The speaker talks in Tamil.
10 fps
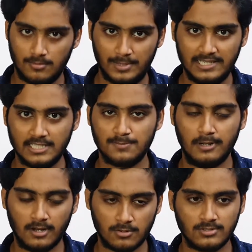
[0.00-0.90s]
பேசிக்ஸ்
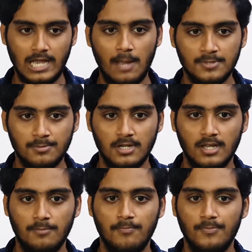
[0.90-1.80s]
பண்ணேன் கொஞ்சம் ஆப்ஸ்
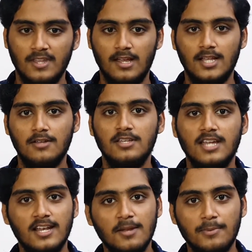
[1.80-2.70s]
பண்ணேன் அதாவது
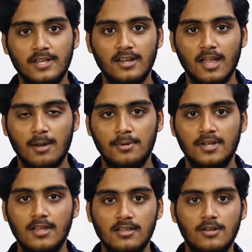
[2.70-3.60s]
என்னென்ன பண்ணியிருக்கேன்
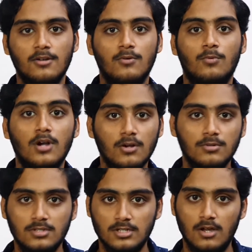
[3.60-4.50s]
அப்படின்னா என்னோடய ஒர்க்
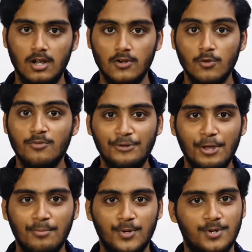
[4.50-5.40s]
அவுட் நான் ஆல்ரெடி ஒரு
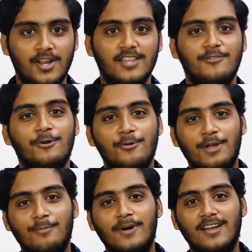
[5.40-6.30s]
வீடியோ போட்டிருக்கேன் அந்த வீடியோ
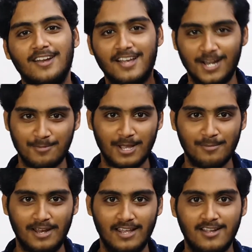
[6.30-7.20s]
நீங்கள் பார்க்கலனா கண்டிப்பாக
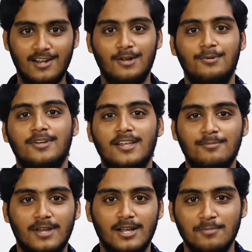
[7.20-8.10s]
எங்கள் மேலே ஐ கார்டில் கொடுக்குறேன்
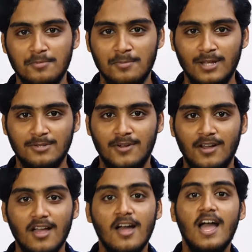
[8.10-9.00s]
அது மறக்காமல் போய்
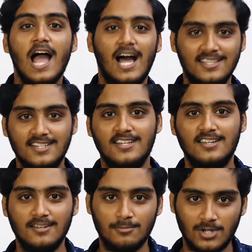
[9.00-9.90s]
பார்த்துடுவாங்க அதில்
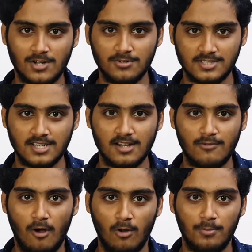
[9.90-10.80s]
இருக்கிற ஒர்க் அவுட்ஸ் தான்
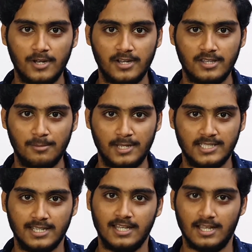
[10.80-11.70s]
நான் ஃபாலோ பண்ணிட்டு இருந்தேன்
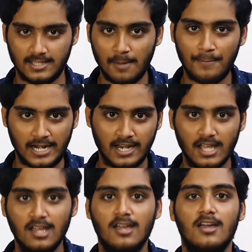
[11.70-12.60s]
பேசிக்கலி அதுதான்
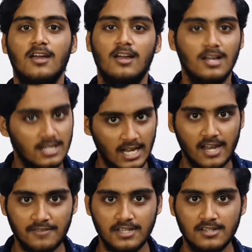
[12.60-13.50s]
பண்ணேன்
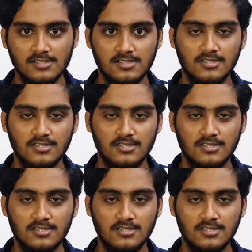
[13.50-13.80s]
நல்லாவே இருந்துச்சு